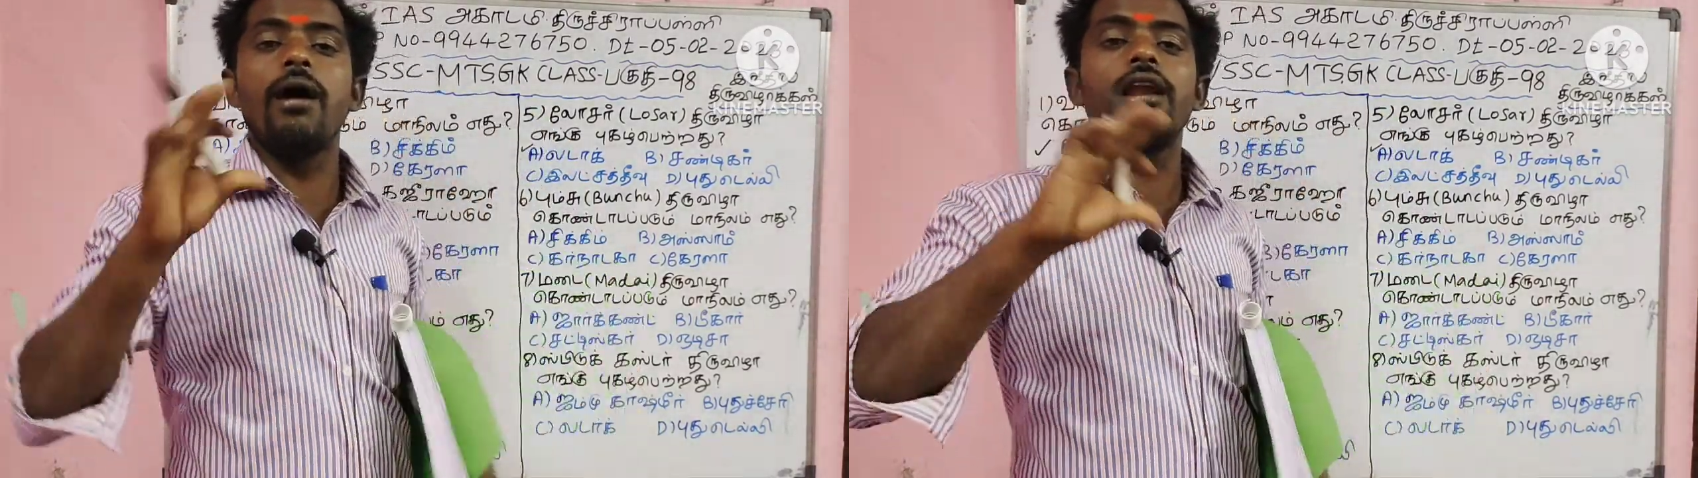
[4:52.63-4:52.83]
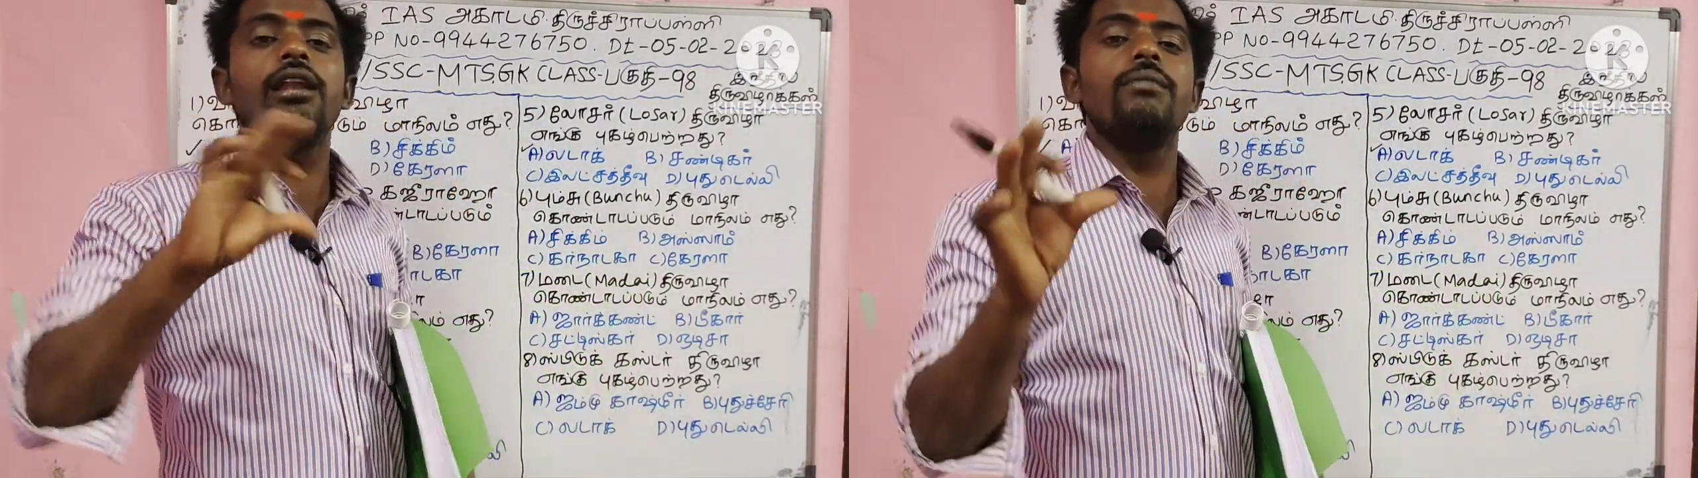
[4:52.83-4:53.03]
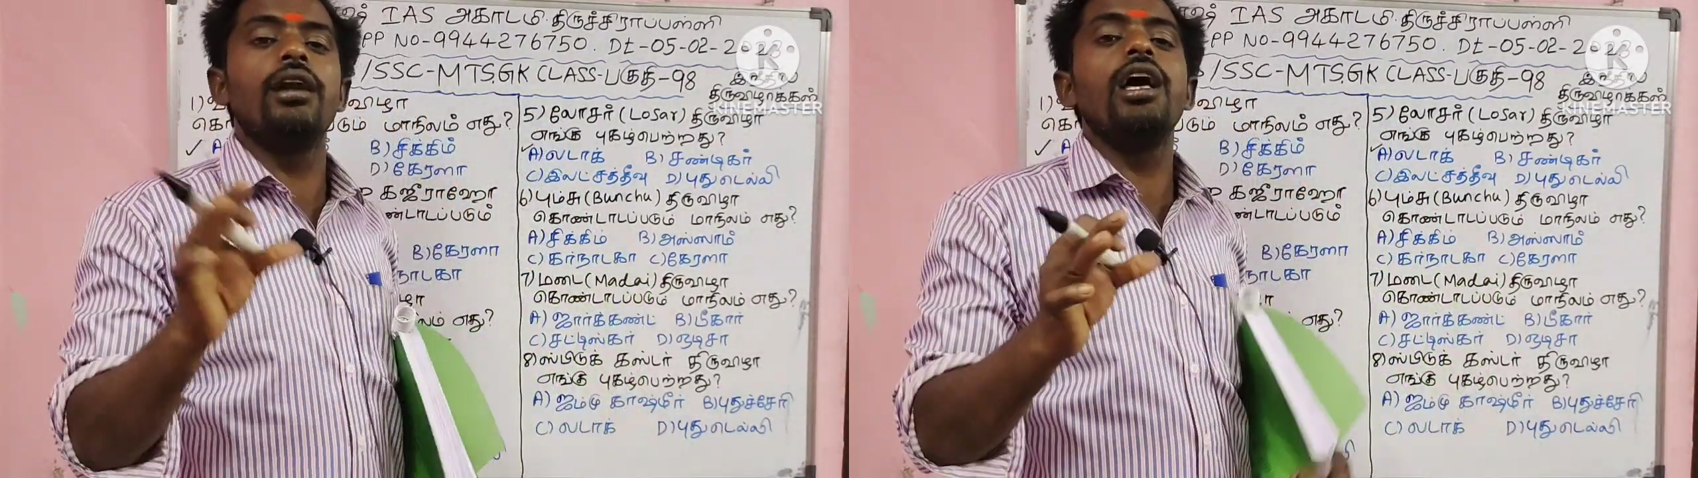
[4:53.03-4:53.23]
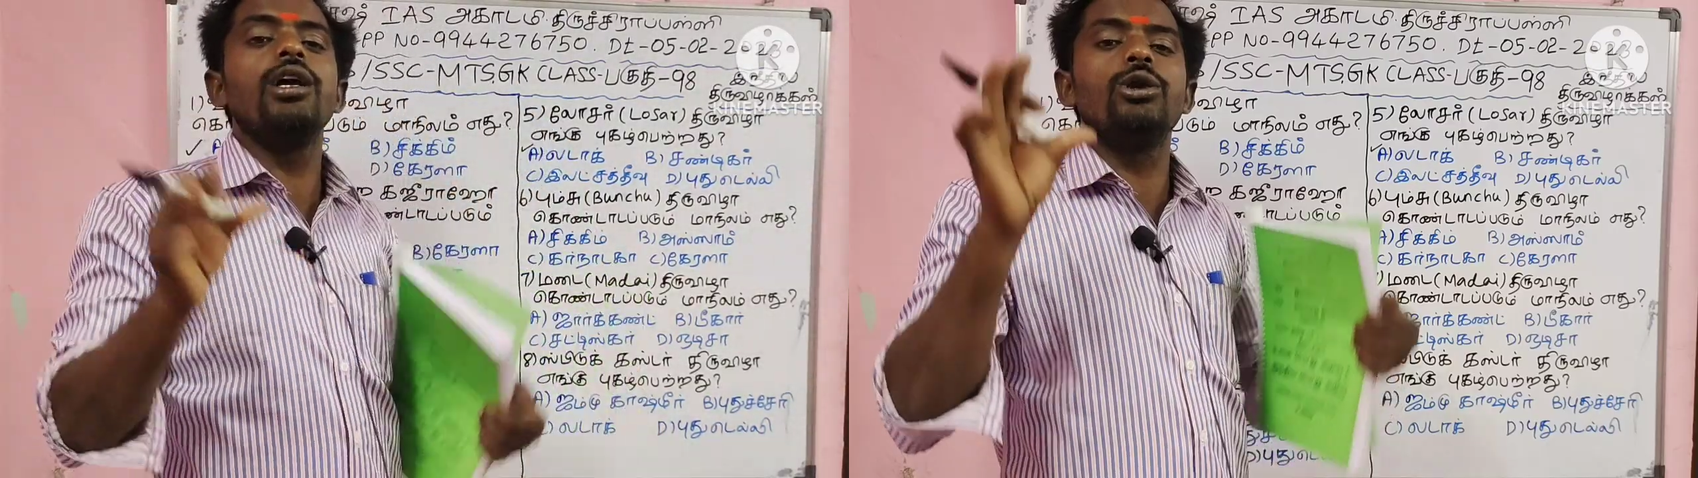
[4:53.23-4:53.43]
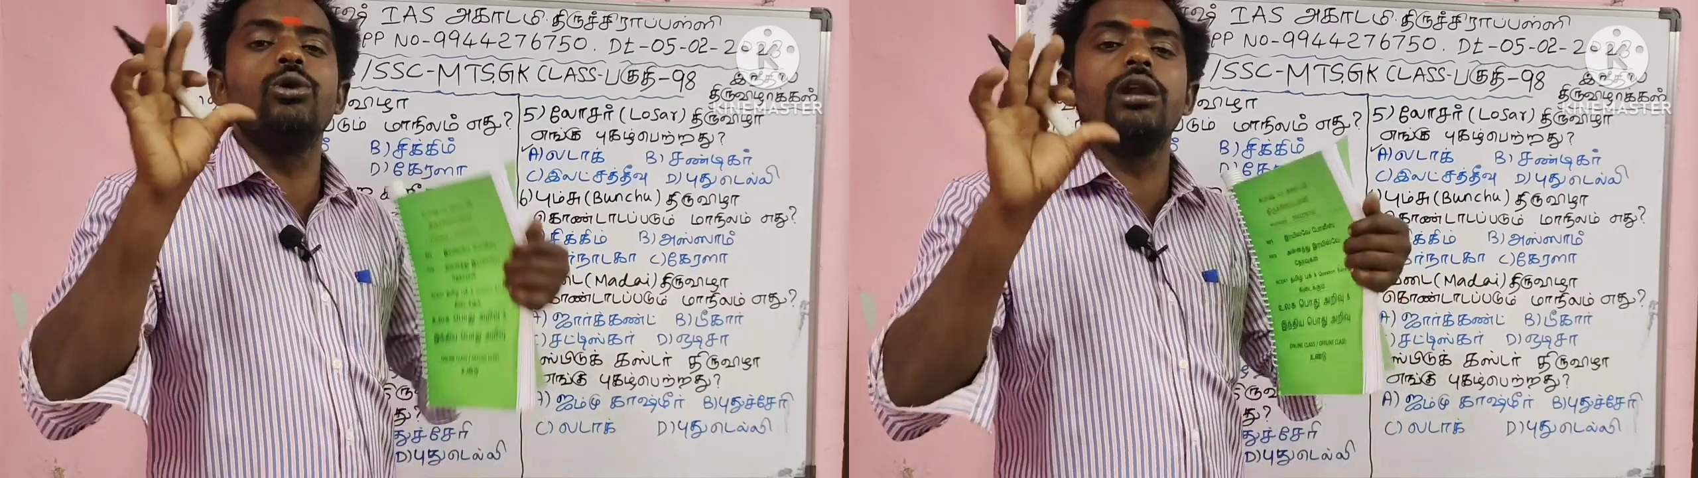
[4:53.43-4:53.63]
மாநிலம் அல்ல
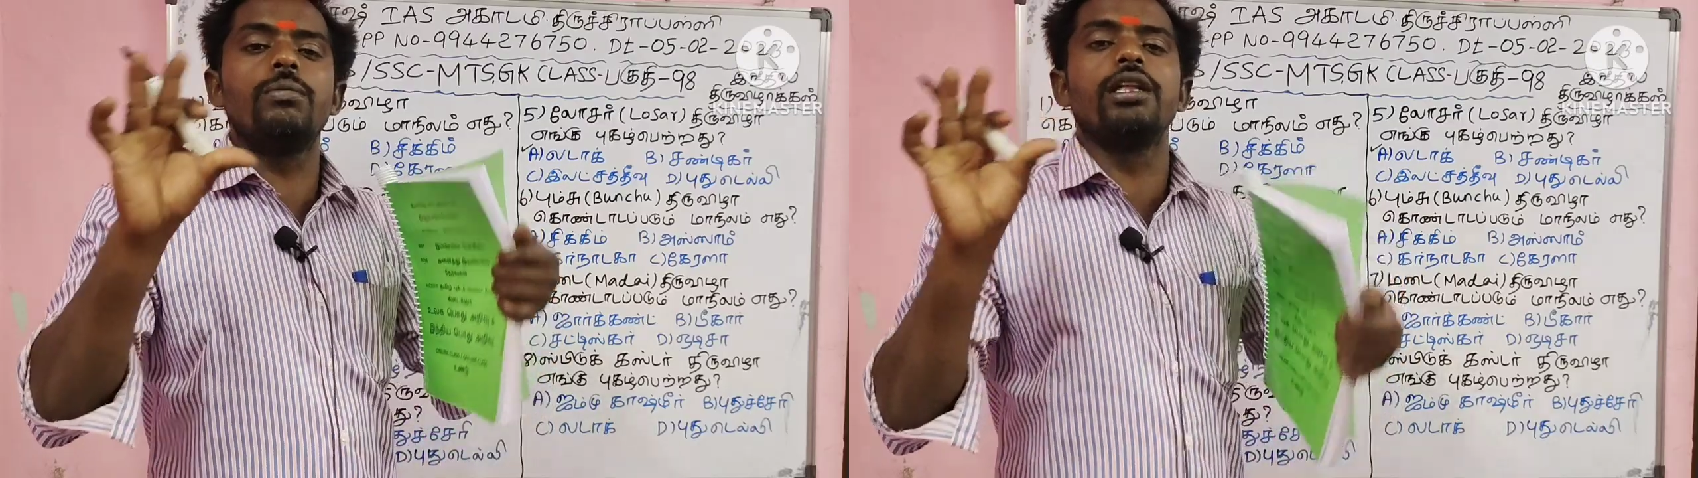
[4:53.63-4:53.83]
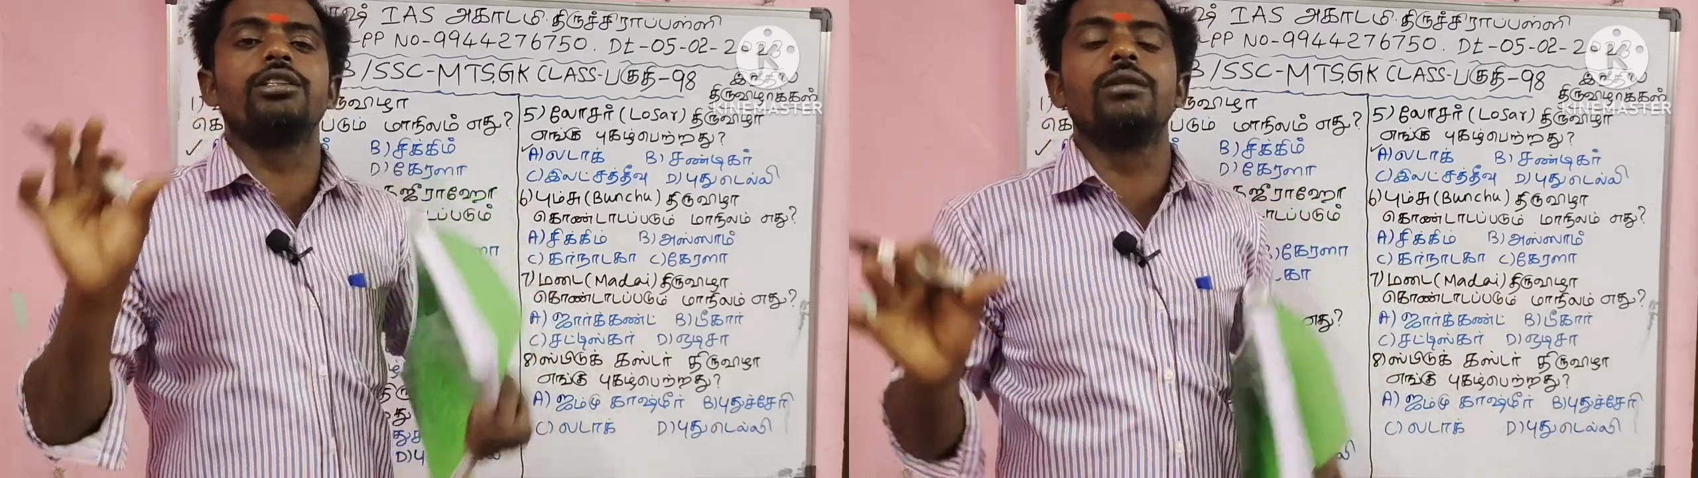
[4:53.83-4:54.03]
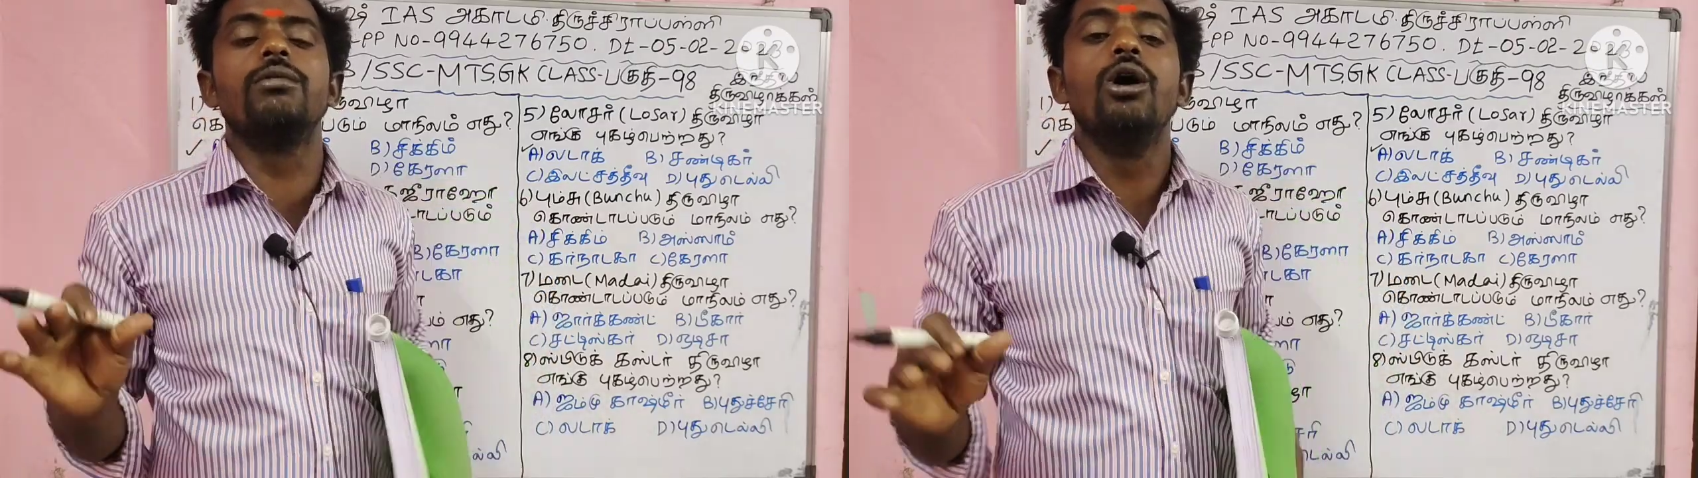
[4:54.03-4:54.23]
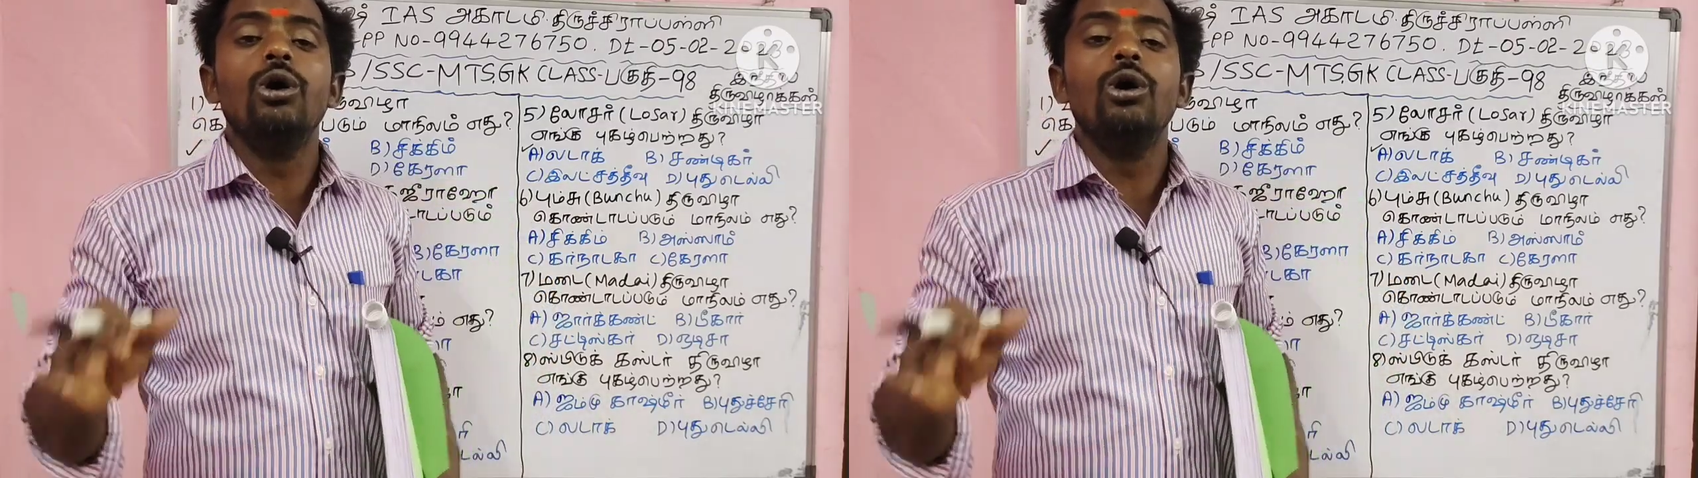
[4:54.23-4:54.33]
யூனியன் பிரதேசம்